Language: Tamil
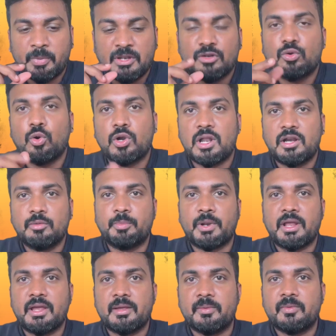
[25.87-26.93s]
பின்கோடு
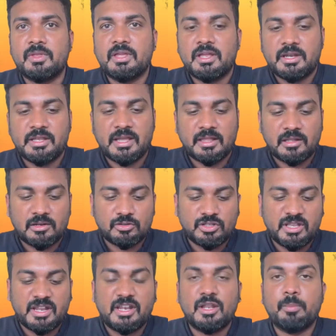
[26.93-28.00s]
அனுப்புறேன் நீங்க அதுல
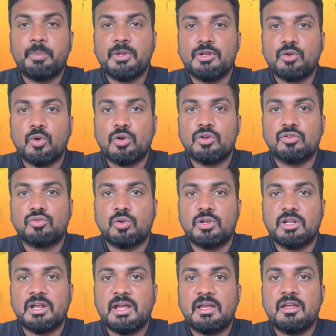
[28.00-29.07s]
வந்து என்ன பின்கோடுன்னு
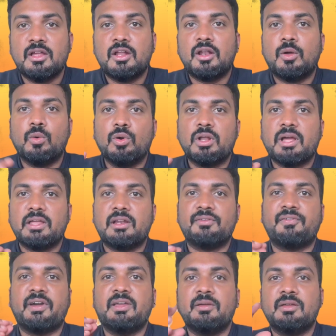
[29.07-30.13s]
சொல்லுங்க நான் உங்களுக்கு அதுல
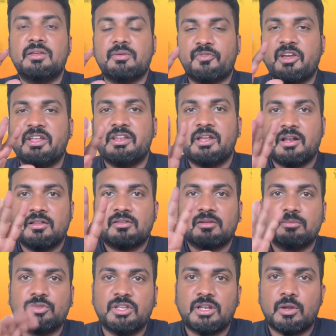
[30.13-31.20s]
ஃபைவ் ஃபைவ் ரியால்
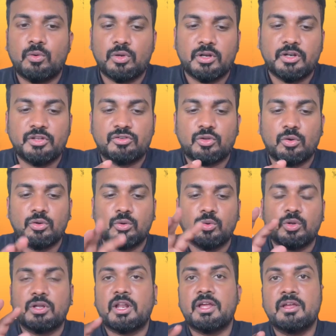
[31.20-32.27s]
சம்திங் நான் உங்களுக்கு டிஸ்கவுண்ட்
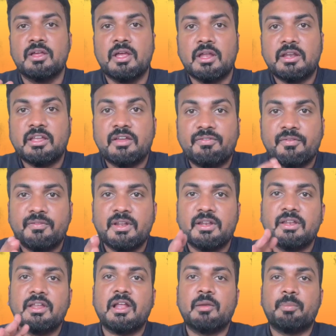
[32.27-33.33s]
கொடுக்குறேன் நீங்க
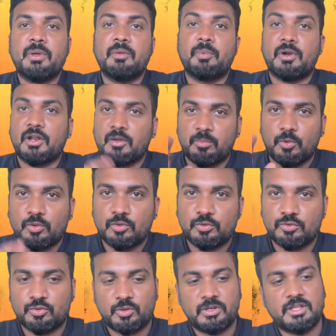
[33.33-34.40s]
பிப்டீன் ரியால் பே பண்ணா
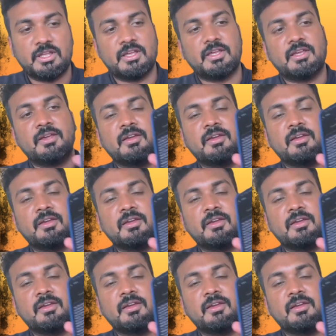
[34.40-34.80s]
போதும்னு சொல்லி